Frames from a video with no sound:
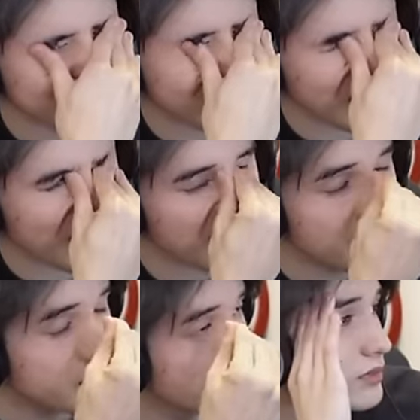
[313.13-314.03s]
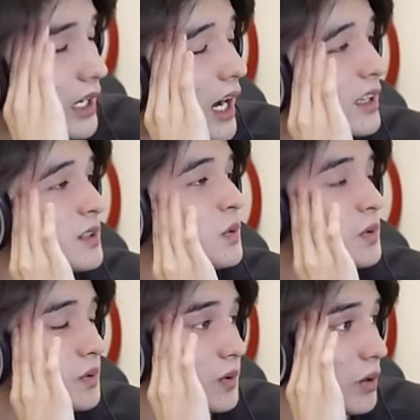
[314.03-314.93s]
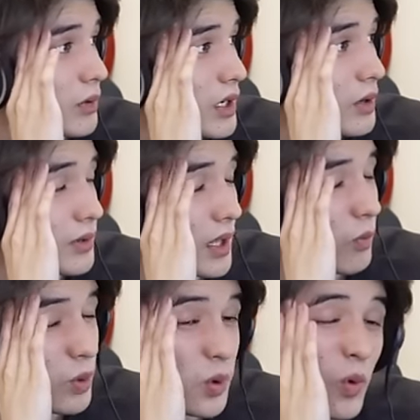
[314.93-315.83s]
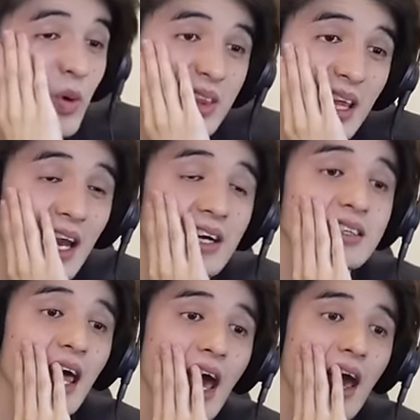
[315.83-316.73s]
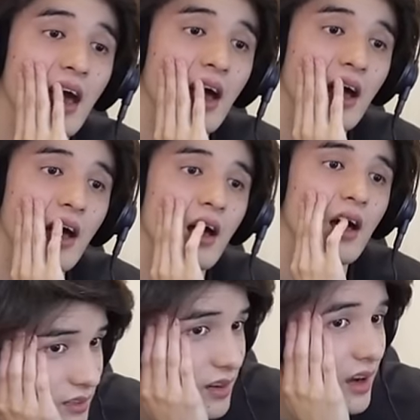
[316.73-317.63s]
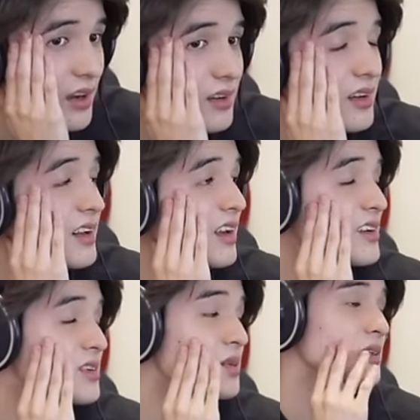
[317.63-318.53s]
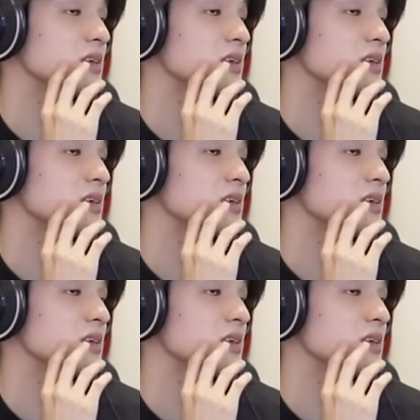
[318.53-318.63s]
で、ガールズトークの方が盛り上がるもんね。男って泣くね。蛙化現象っ